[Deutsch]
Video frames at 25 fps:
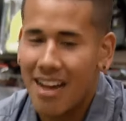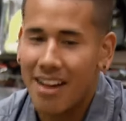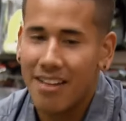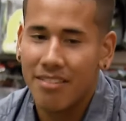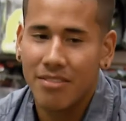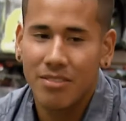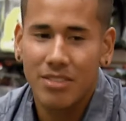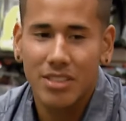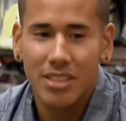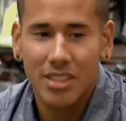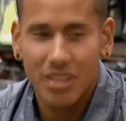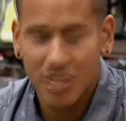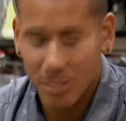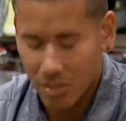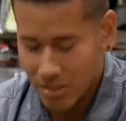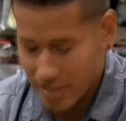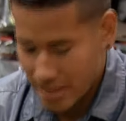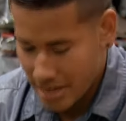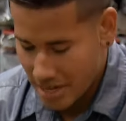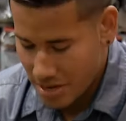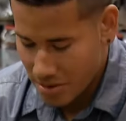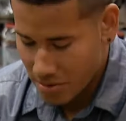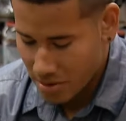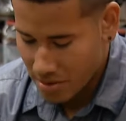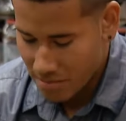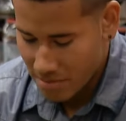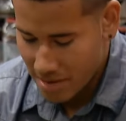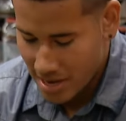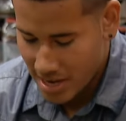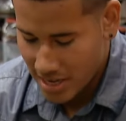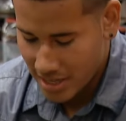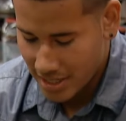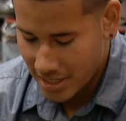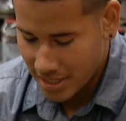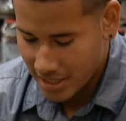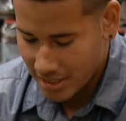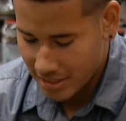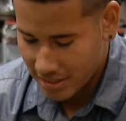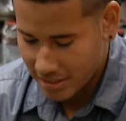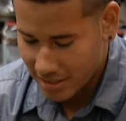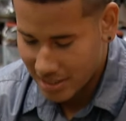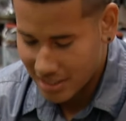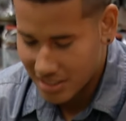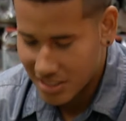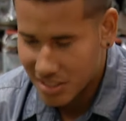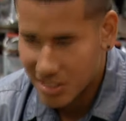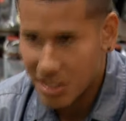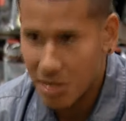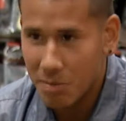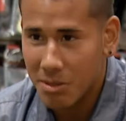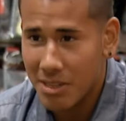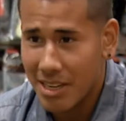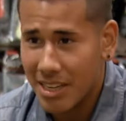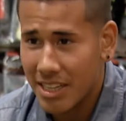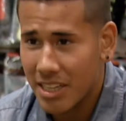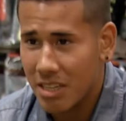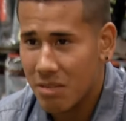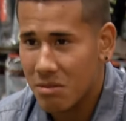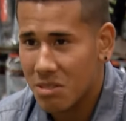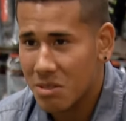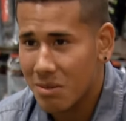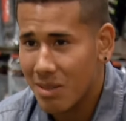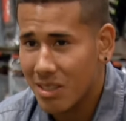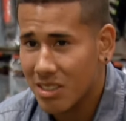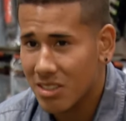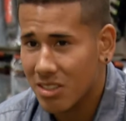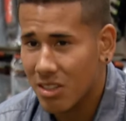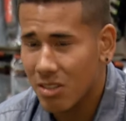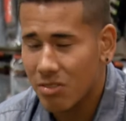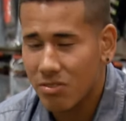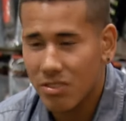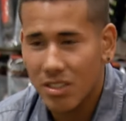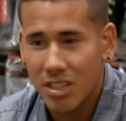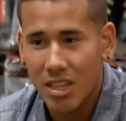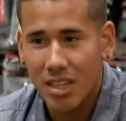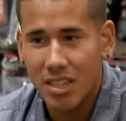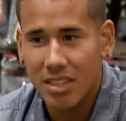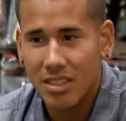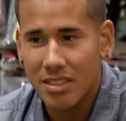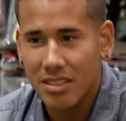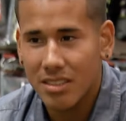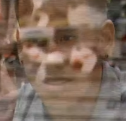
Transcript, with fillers: Ich habe es noch keinem erzählt, sonst spreche ich nicht so darüber.